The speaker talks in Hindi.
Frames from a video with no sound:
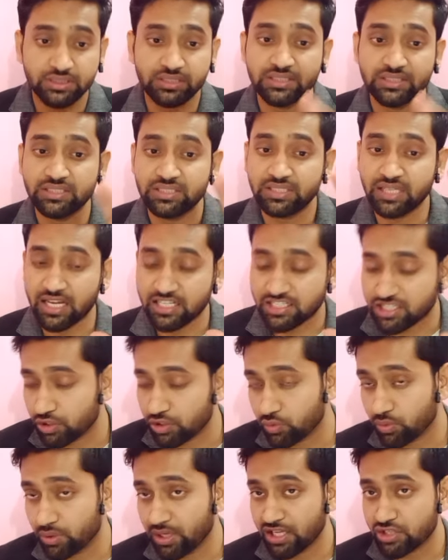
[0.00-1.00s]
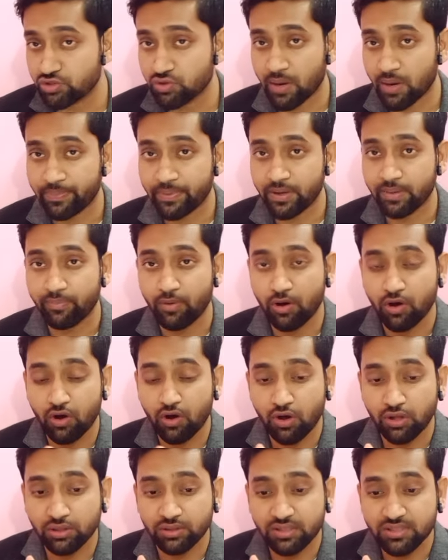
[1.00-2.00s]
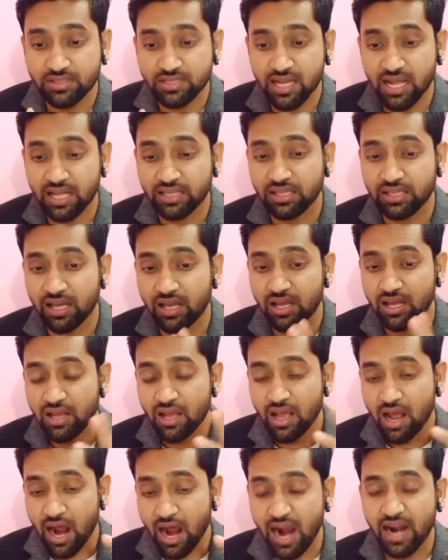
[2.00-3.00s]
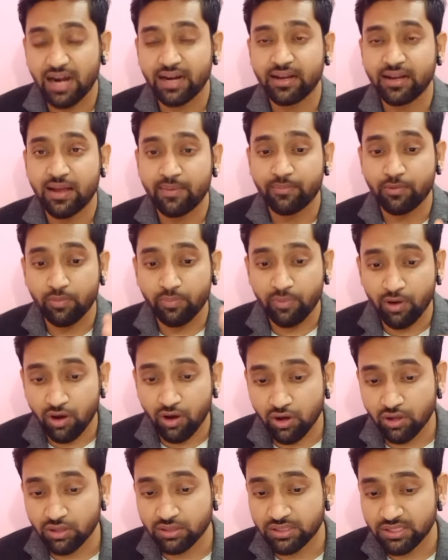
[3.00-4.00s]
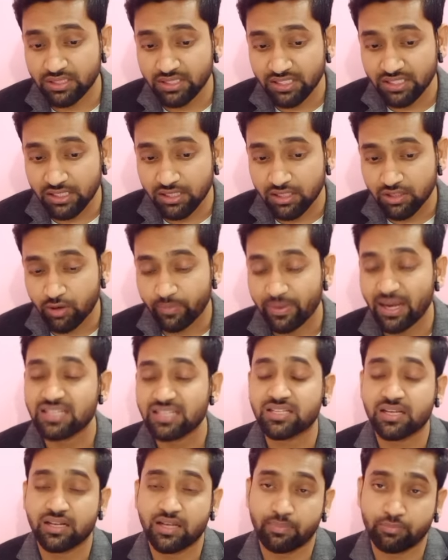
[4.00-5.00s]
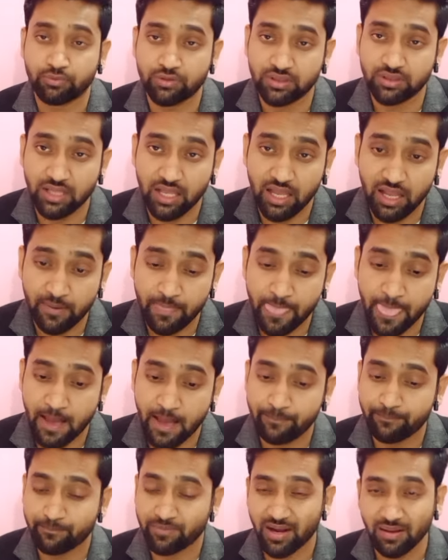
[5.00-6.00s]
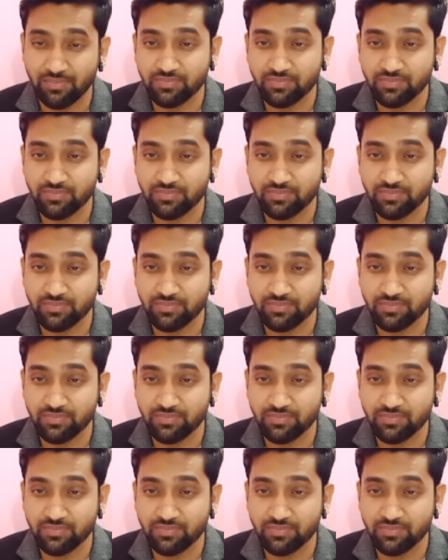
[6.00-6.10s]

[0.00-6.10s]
ही अच्छी टूल है जो आपके बहुत ज़्यादा हार्ड काम को बहुत ही नॉर्मलाइज करके आपको देता है आप कम